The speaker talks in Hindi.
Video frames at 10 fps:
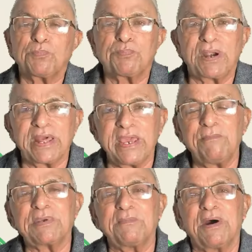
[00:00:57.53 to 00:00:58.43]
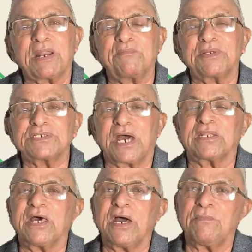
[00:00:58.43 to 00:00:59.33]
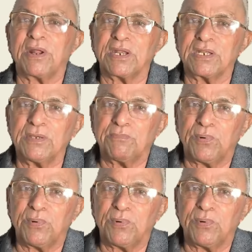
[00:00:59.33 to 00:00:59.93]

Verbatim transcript: तो प्राणायाम के बारे में जानना हमारे लिए